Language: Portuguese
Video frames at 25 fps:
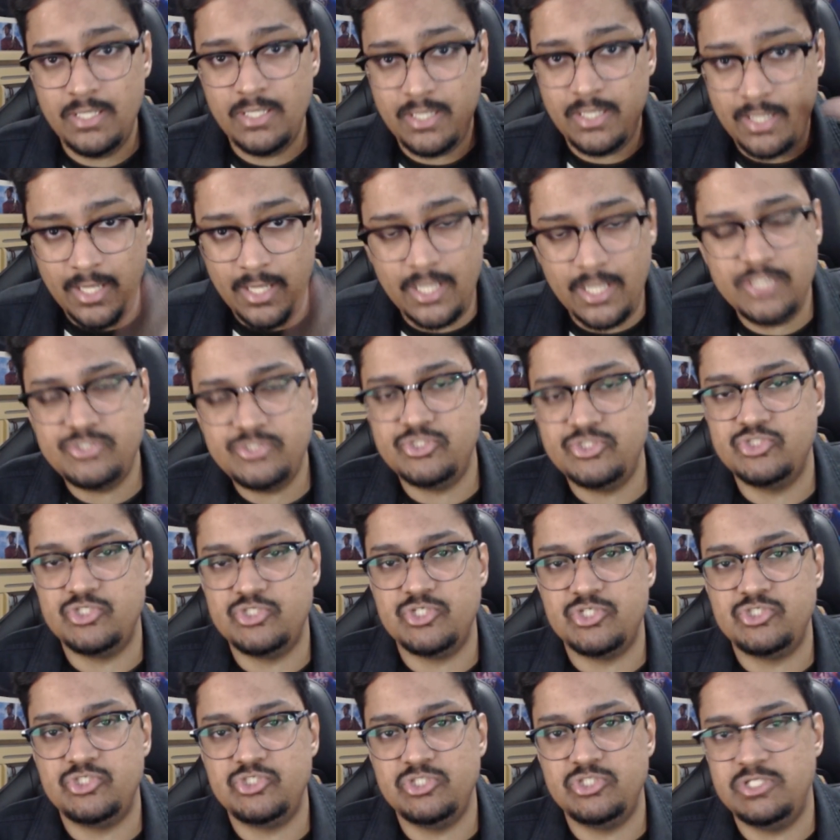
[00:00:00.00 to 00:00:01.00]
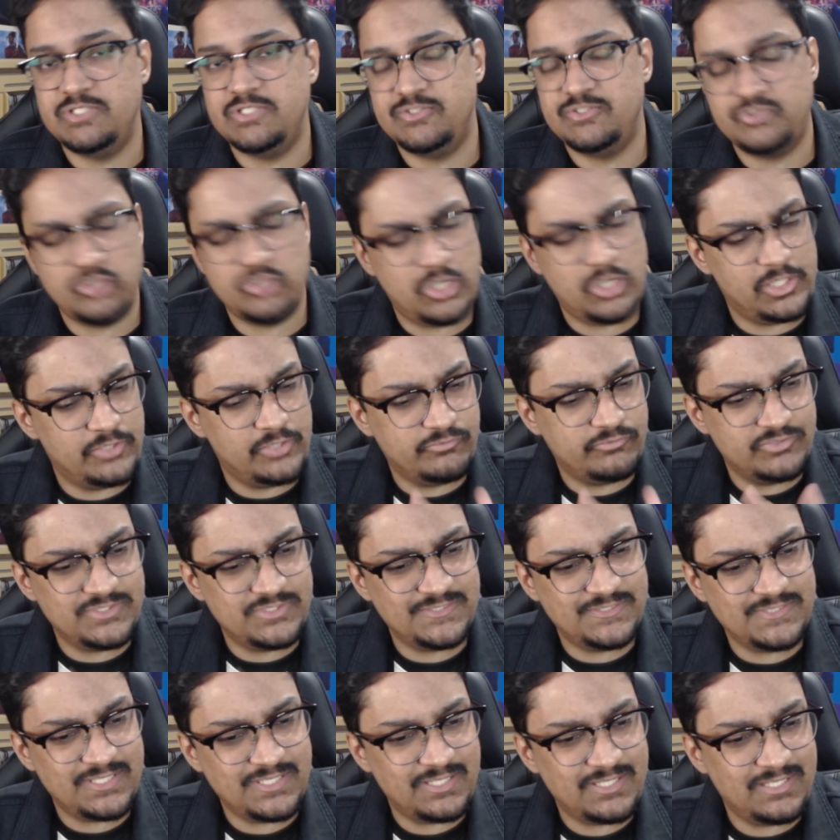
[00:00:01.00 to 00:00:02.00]
Antes de assistir esse, olha, eu vou
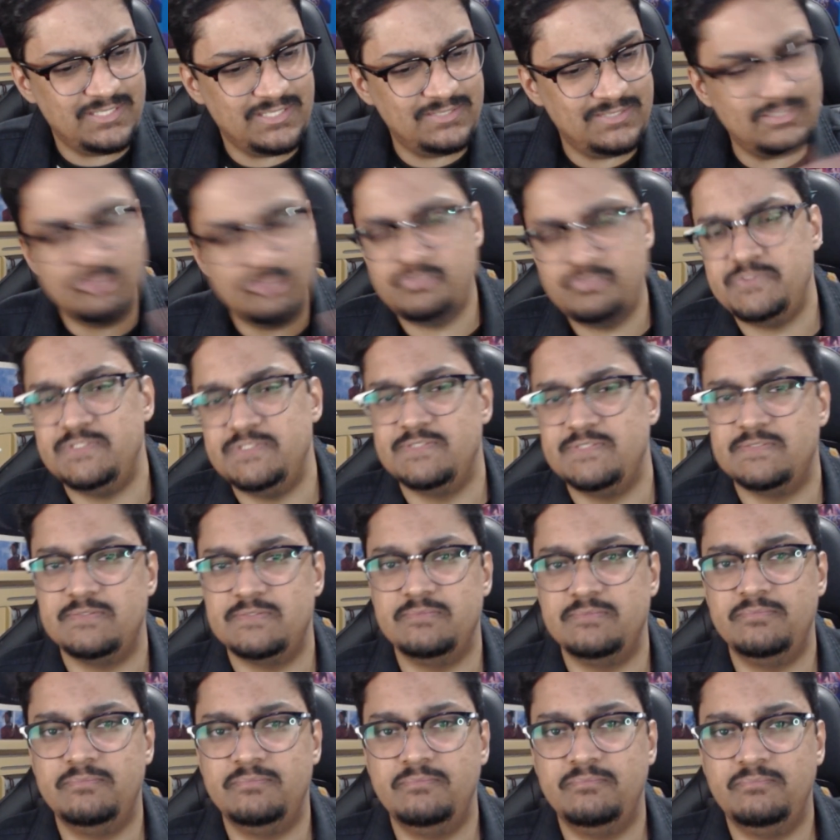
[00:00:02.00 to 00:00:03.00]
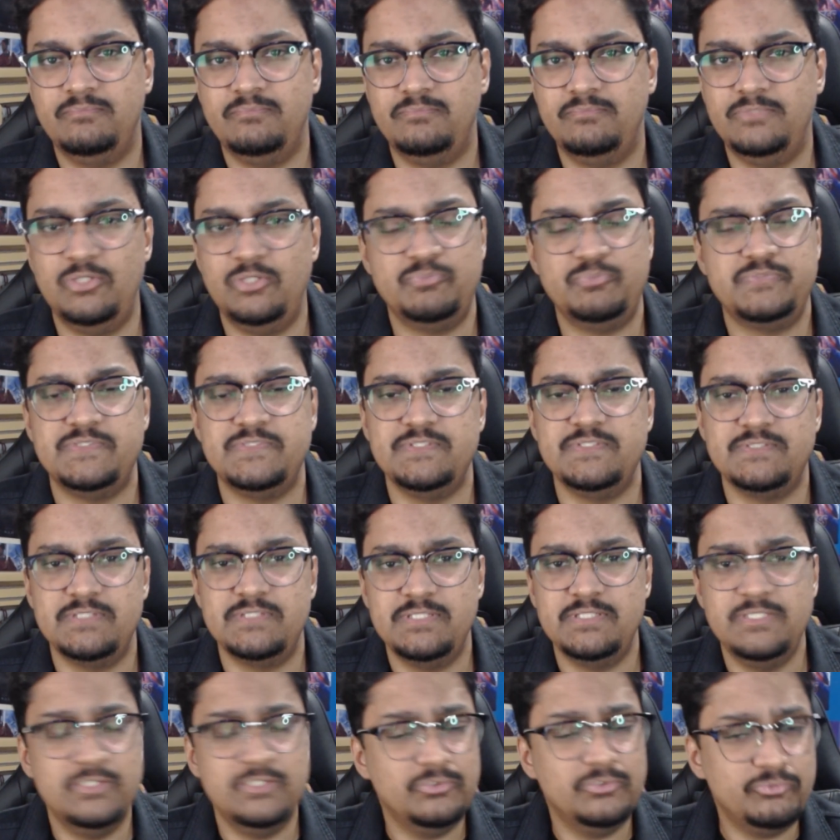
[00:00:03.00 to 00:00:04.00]
dizer que não precisa. Não precisa.
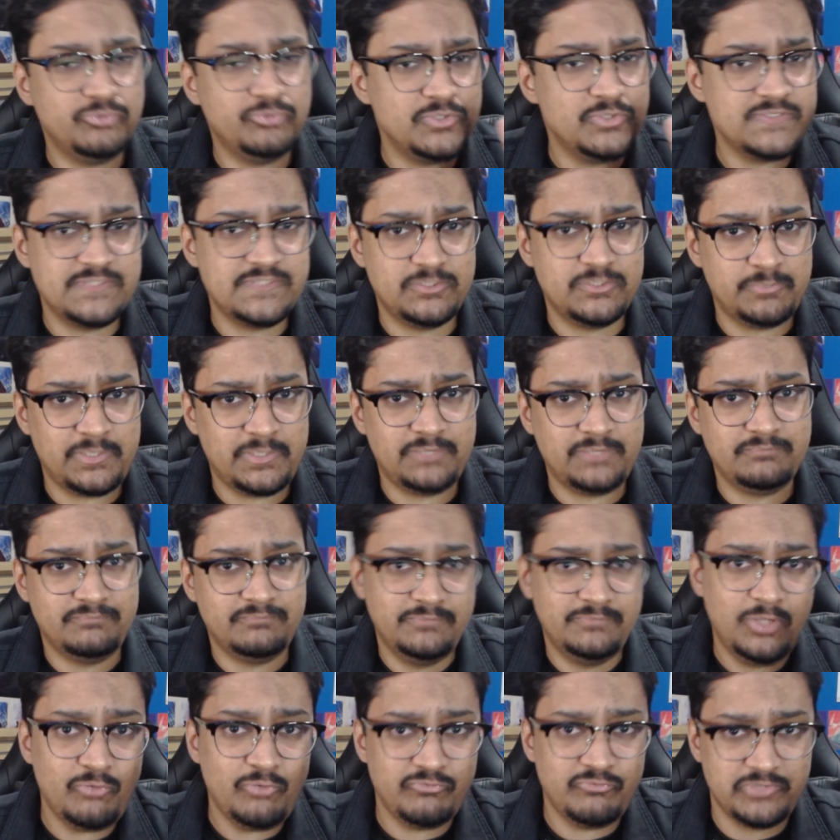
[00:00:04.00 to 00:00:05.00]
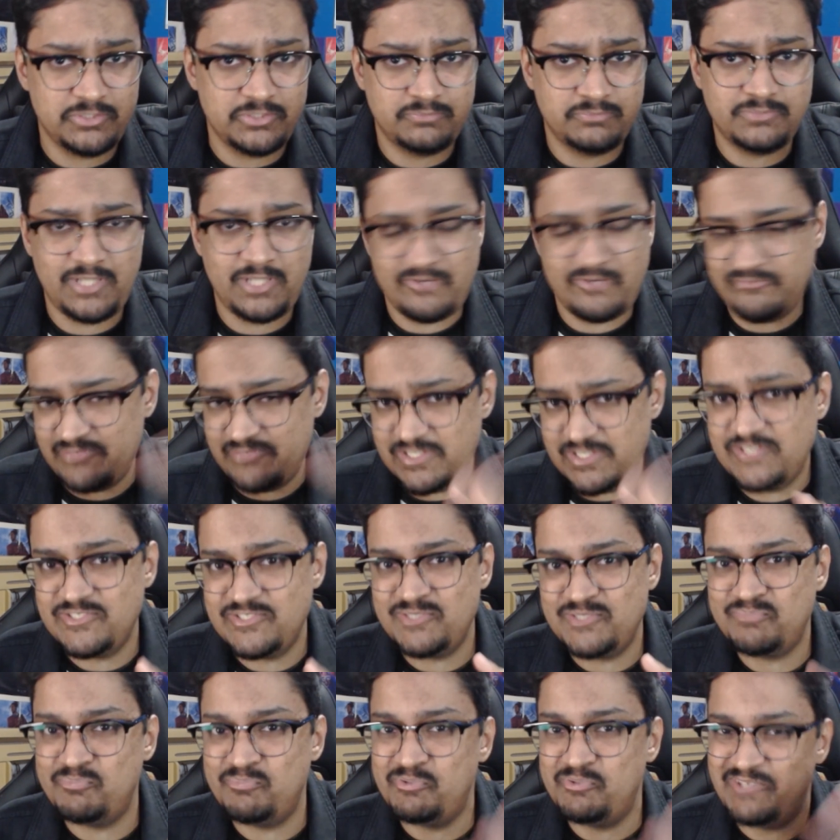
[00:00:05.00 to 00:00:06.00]
E eu não tô dizendo para não ver, tá?
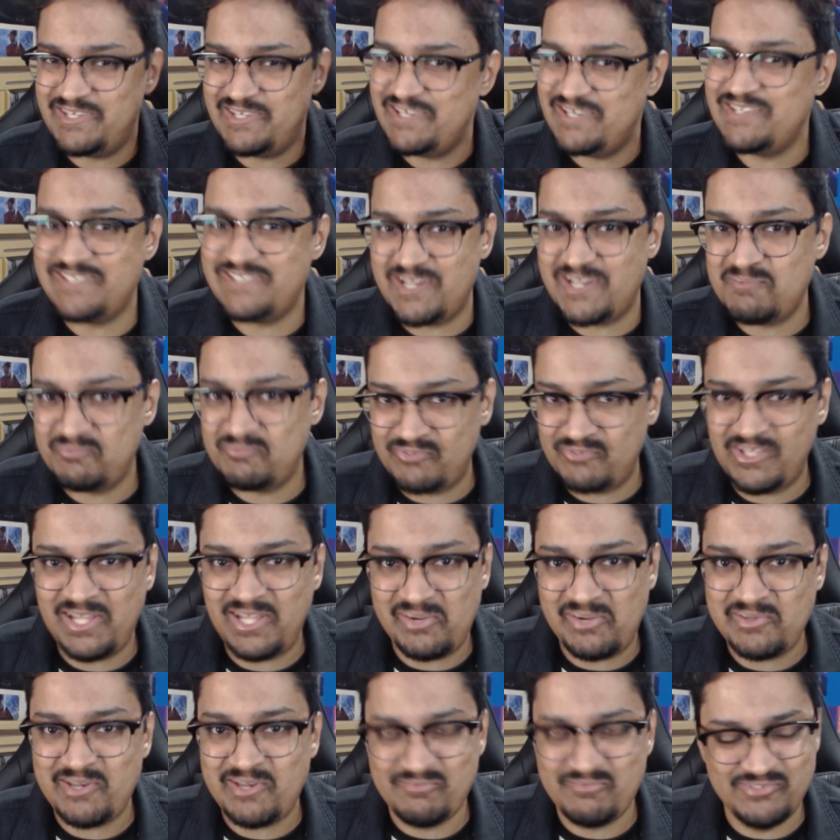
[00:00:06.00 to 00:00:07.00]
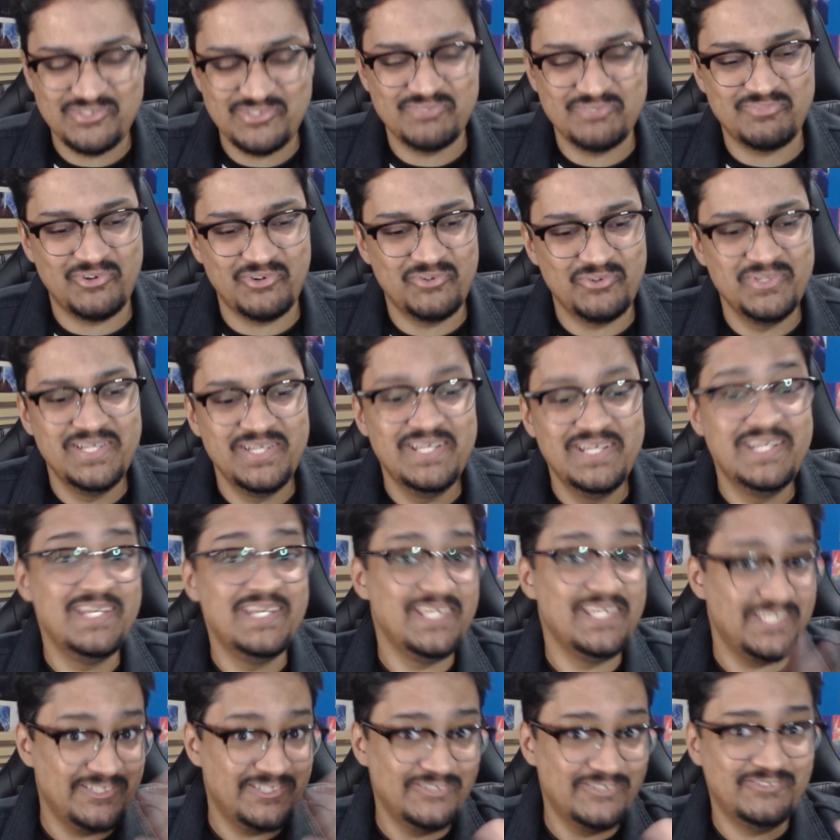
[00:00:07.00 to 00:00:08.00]
Veja, porque já me falaram que é muito bom
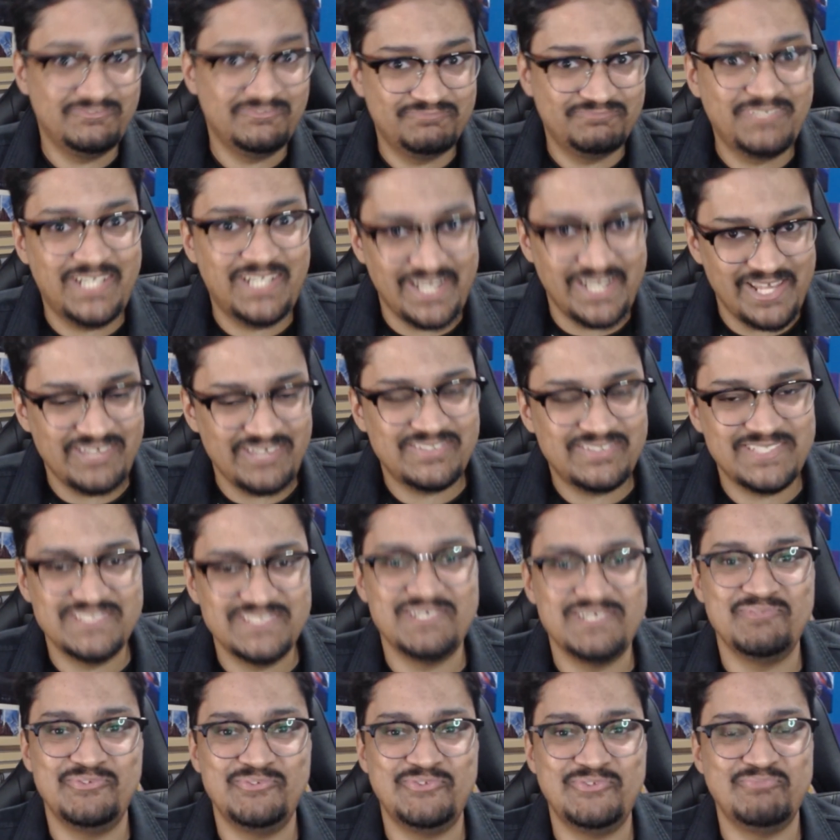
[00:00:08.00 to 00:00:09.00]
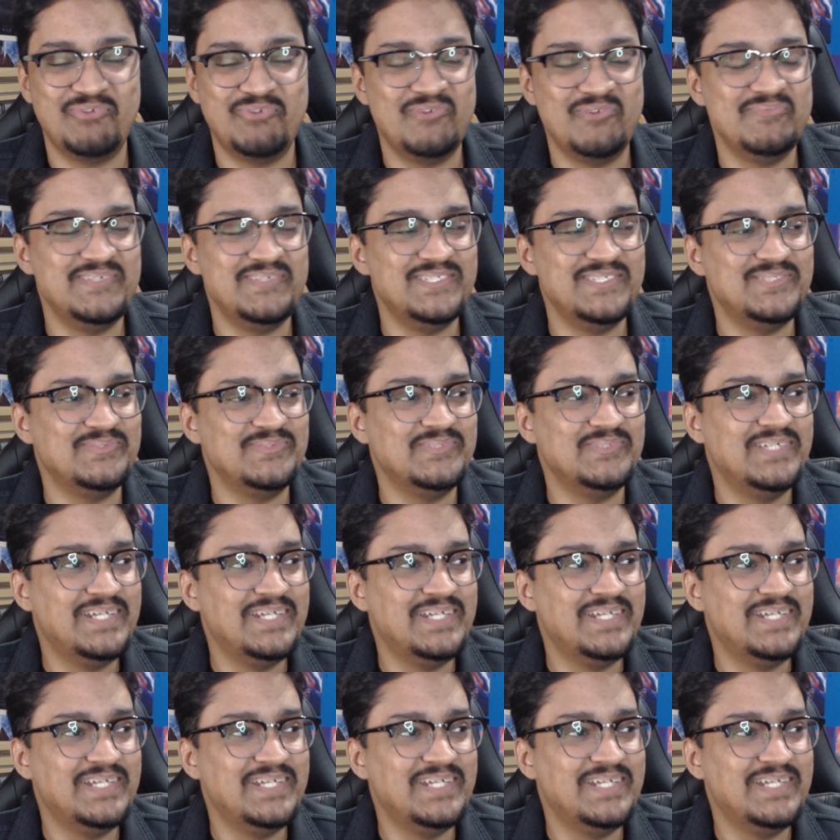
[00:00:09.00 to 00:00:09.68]
e eu creio que seja muito bom mesmo.